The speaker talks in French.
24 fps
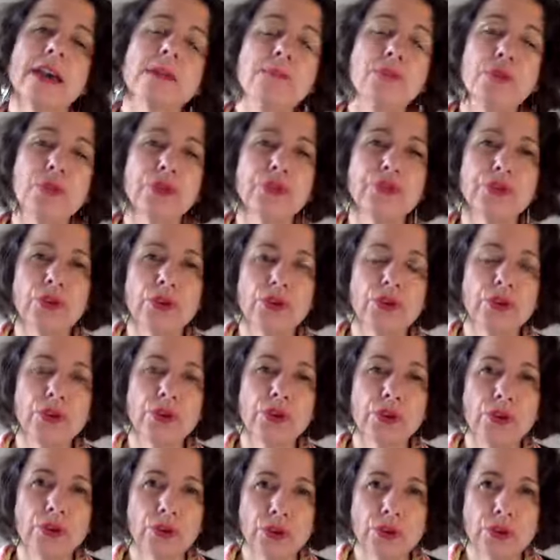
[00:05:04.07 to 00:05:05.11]
important
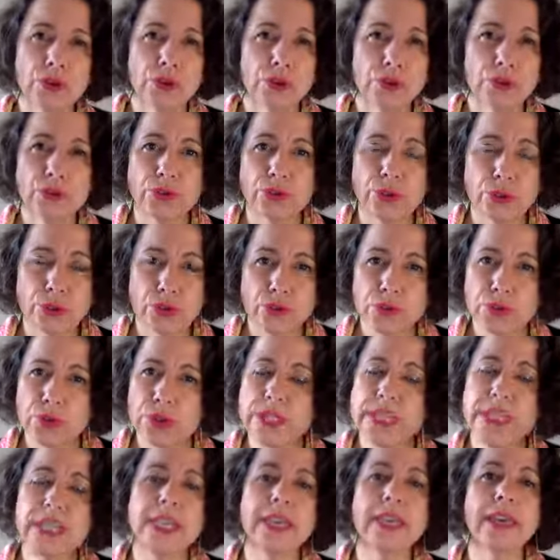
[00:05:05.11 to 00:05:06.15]
dans, le
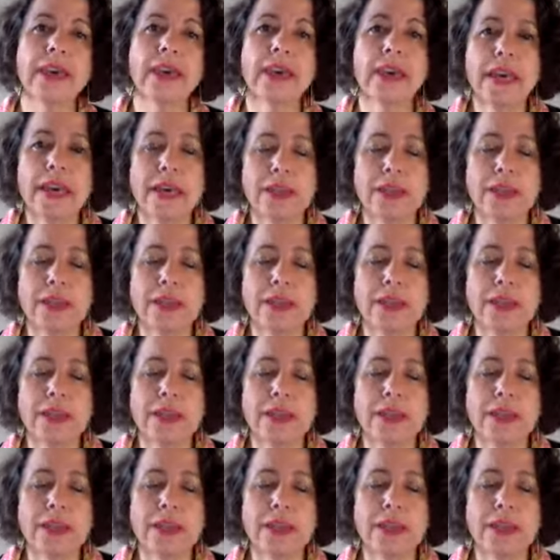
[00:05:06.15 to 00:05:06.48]
coaching.